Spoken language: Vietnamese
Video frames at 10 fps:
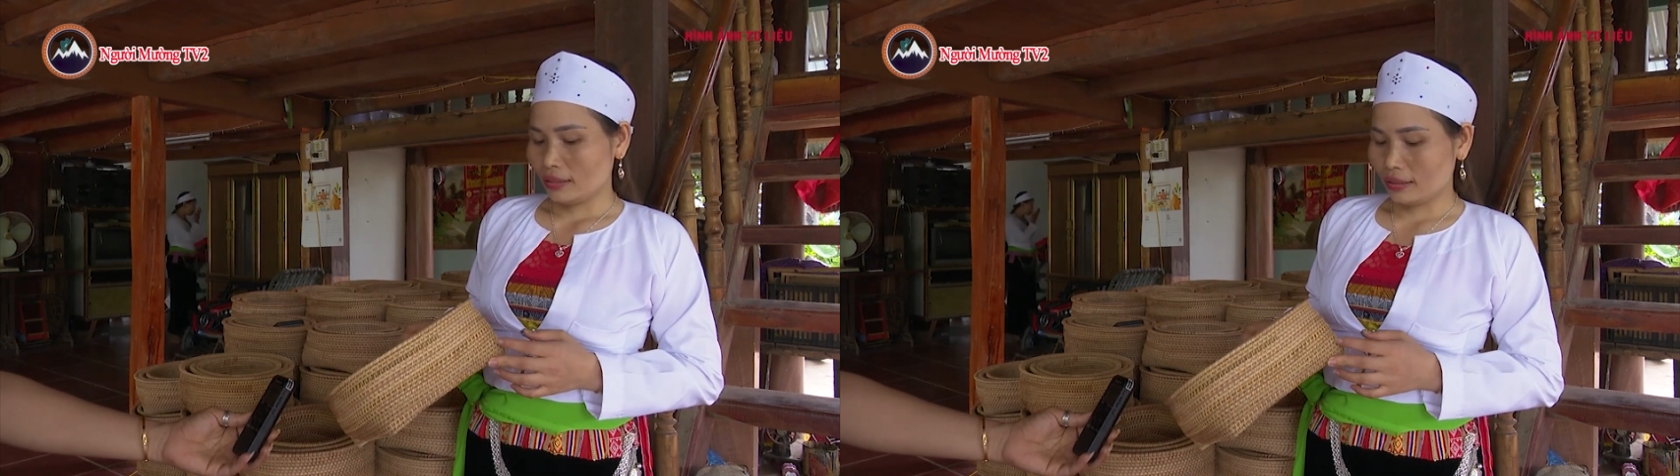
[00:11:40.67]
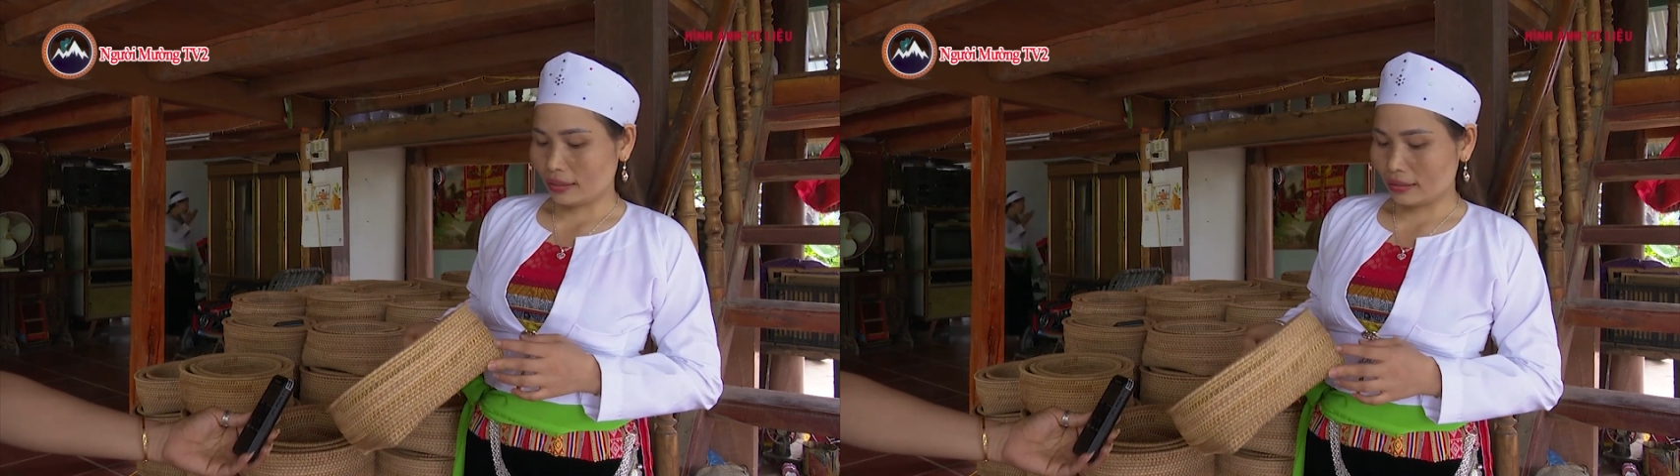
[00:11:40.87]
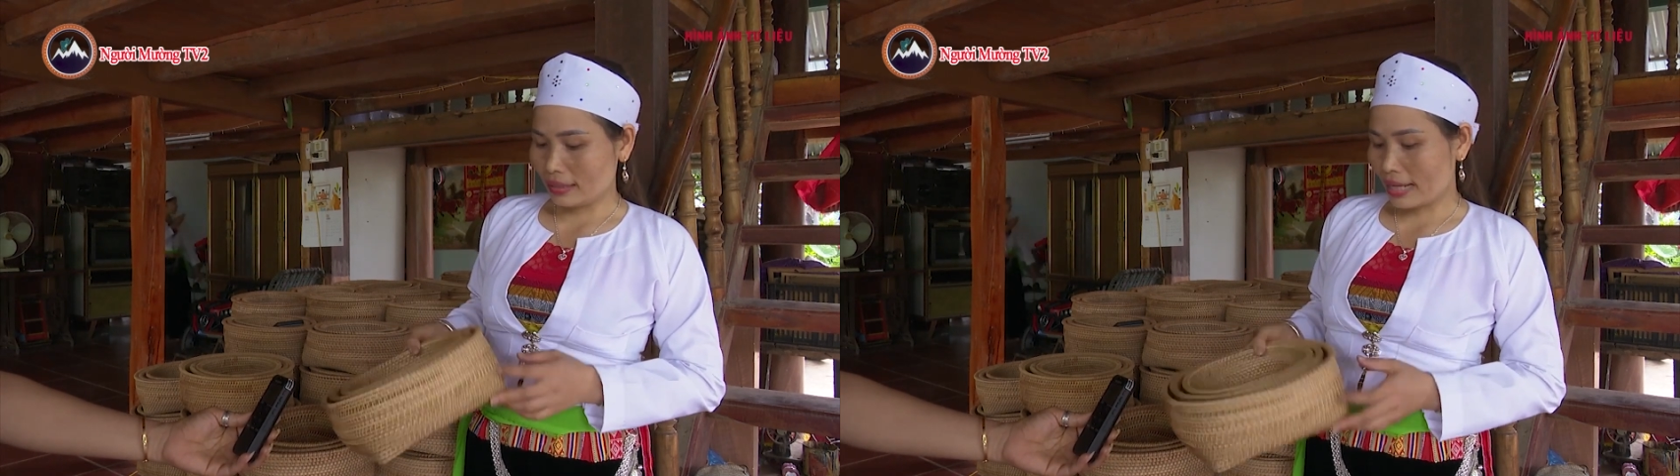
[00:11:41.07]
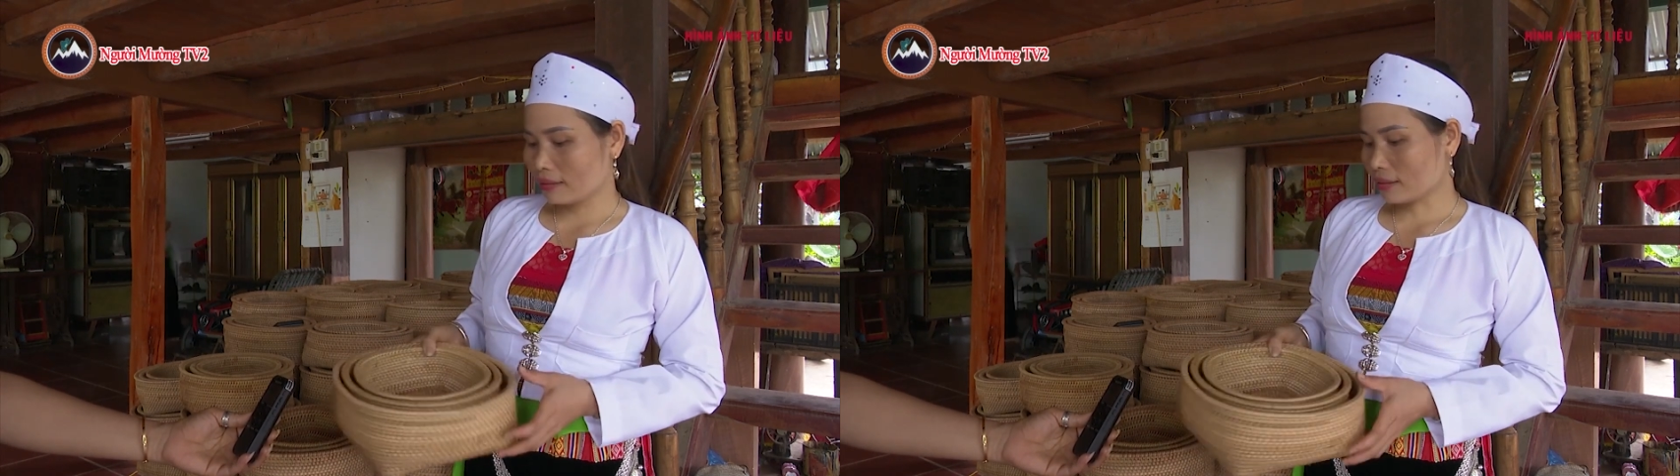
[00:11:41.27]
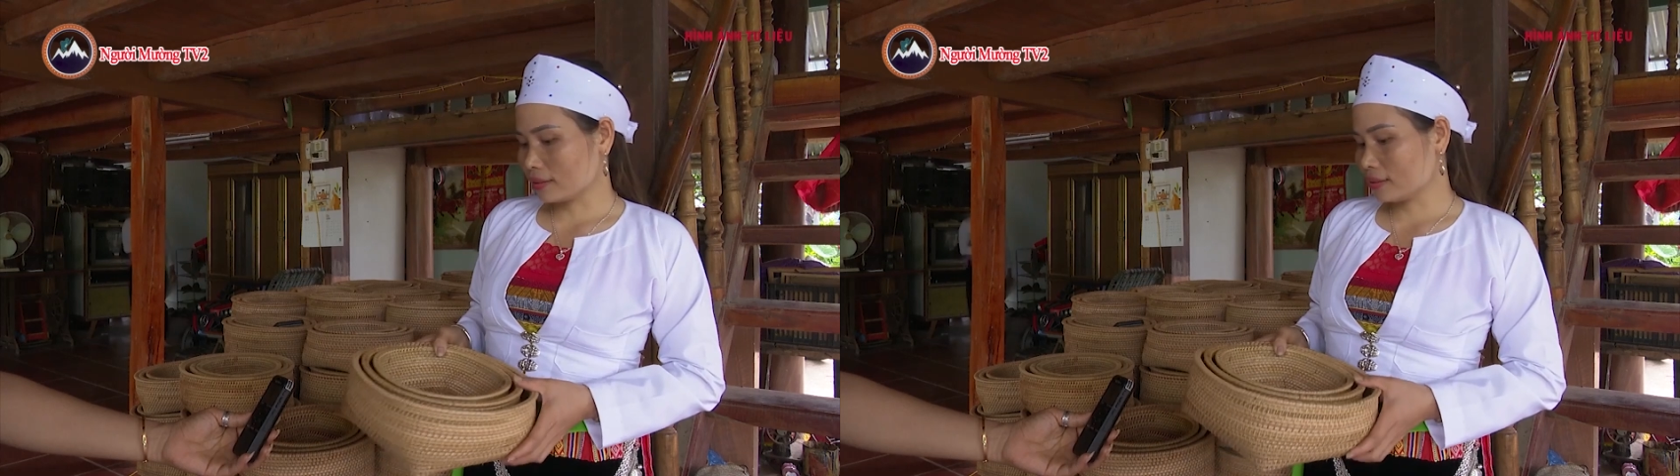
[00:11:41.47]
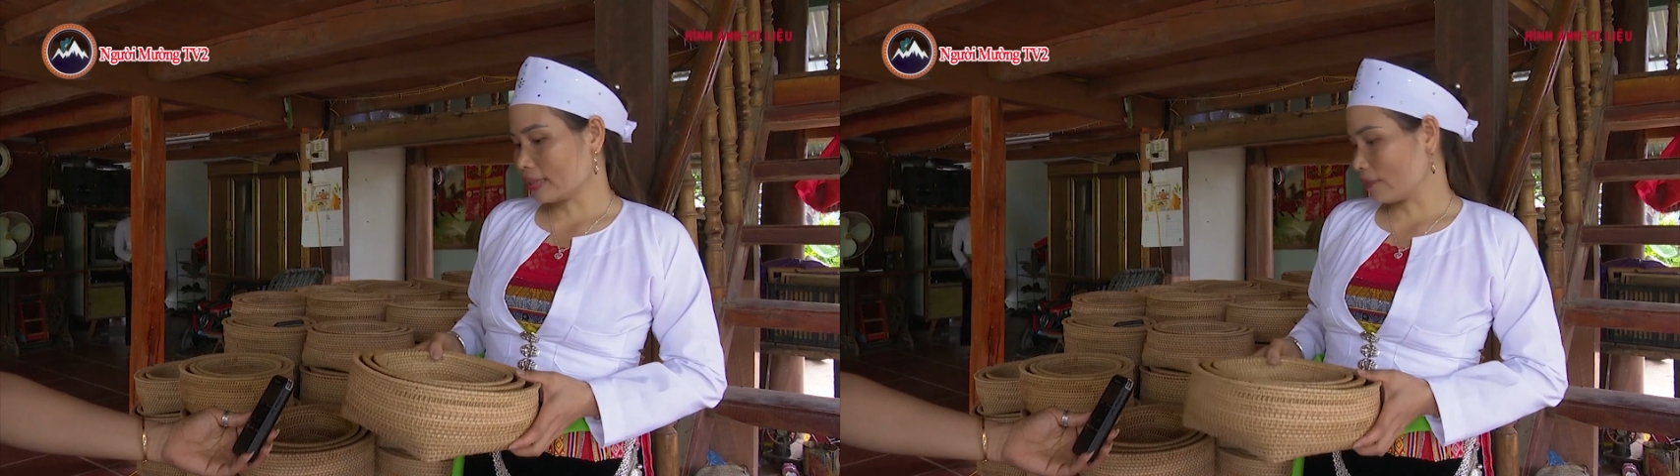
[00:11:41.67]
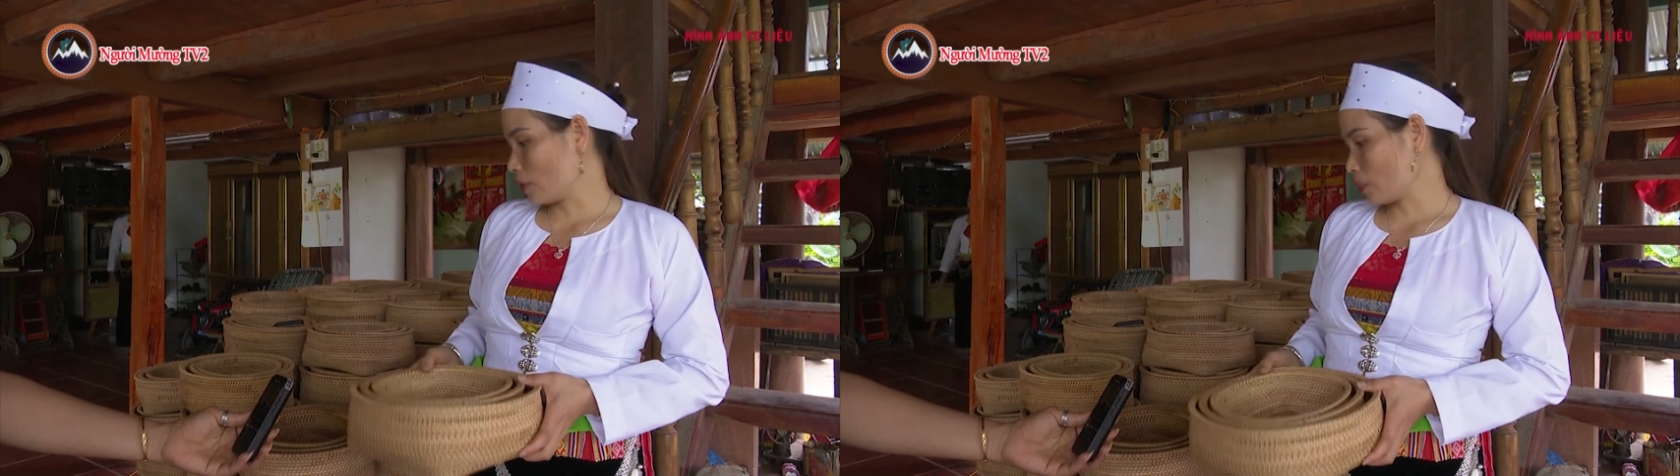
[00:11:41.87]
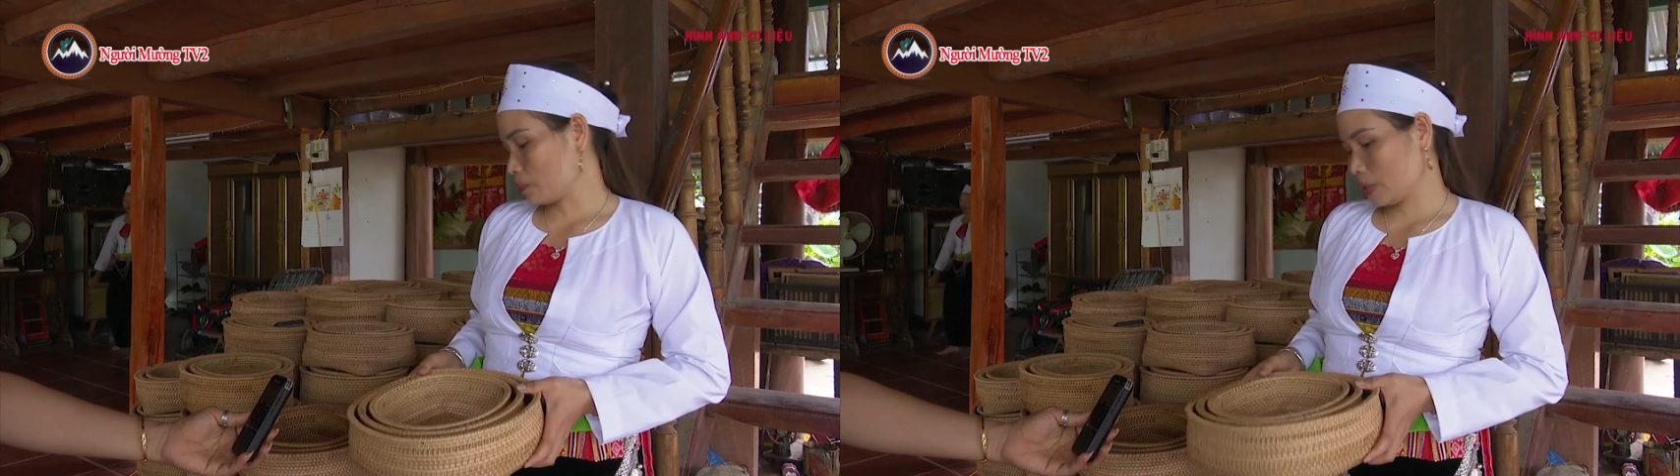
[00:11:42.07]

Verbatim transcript: thì đang được những sản phẩm